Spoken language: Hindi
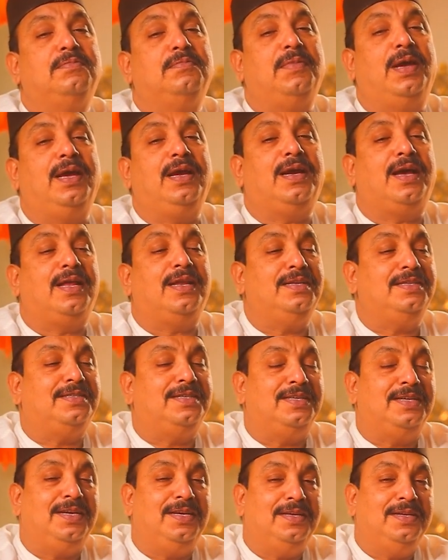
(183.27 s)
महक आनी
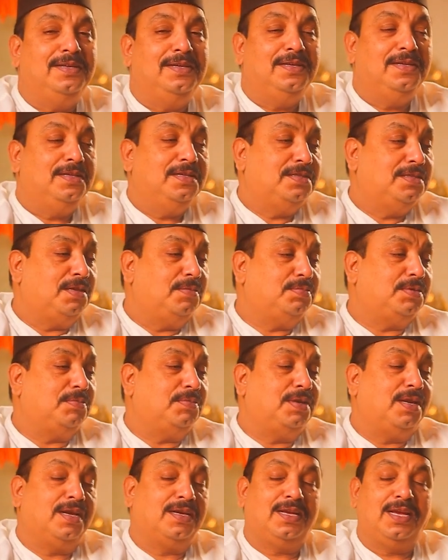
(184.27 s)
चाहिए तब
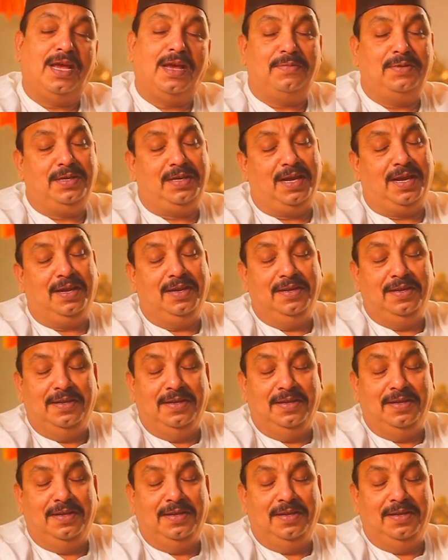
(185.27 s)
समझना कि हाँ भैया